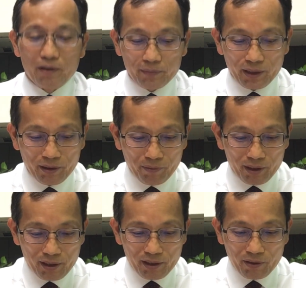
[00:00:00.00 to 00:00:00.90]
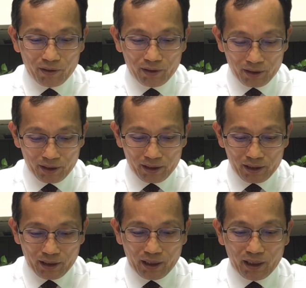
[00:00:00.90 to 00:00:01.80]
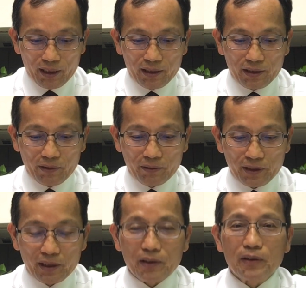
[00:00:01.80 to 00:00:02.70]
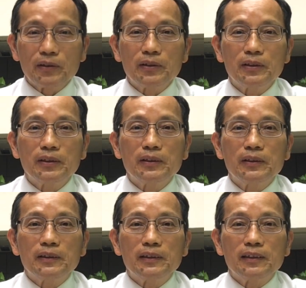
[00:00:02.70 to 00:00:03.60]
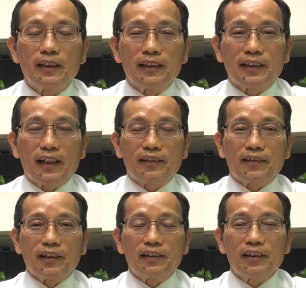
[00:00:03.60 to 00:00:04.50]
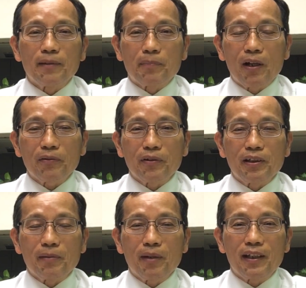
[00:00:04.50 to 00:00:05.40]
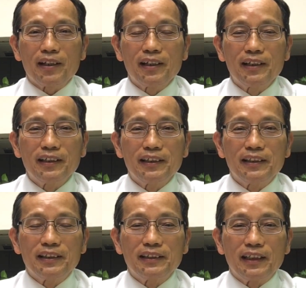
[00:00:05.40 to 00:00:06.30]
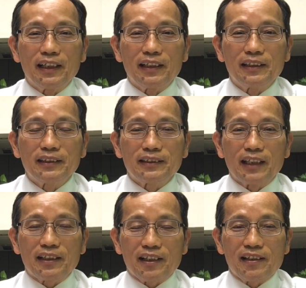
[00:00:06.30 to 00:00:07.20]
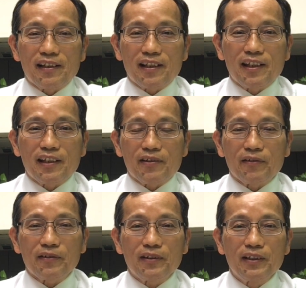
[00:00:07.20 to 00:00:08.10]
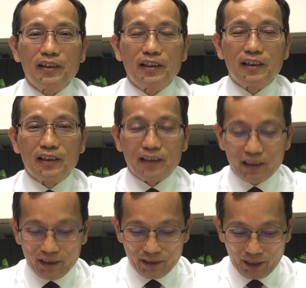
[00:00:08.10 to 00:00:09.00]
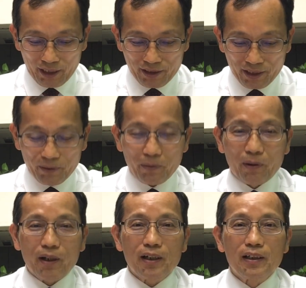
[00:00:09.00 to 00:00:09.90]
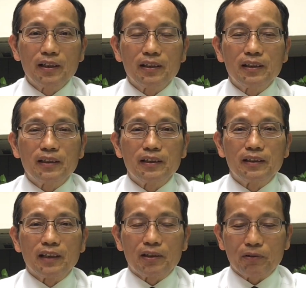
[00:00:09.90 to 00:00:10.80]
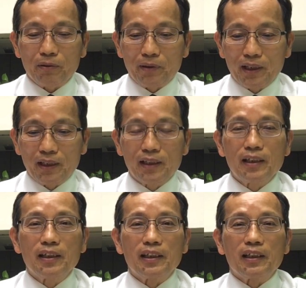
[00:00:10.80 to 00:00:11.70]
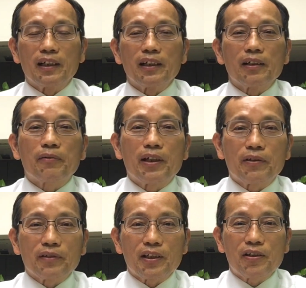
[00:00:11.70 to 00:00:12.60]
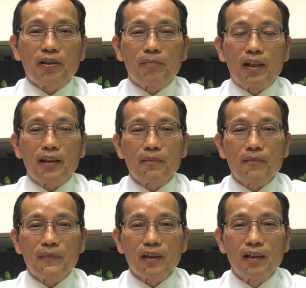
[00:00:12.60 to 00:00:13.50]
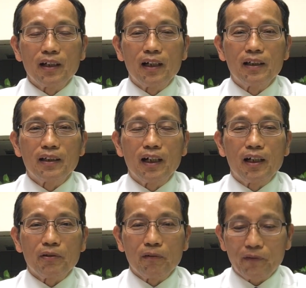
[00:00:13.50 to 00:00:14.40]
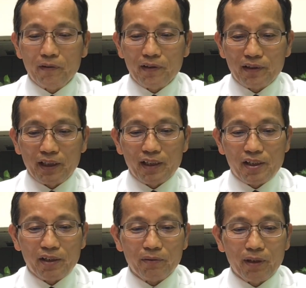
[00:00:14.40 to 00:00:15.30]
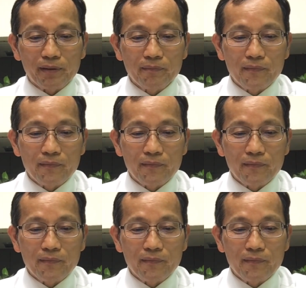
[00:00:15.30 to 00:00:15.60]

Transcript: 我们的儿女之中，啊都能够，啊在神的标准里面，在神心中，啊来生活，来作为一个贵重的器皿，啊有份于神的经纶。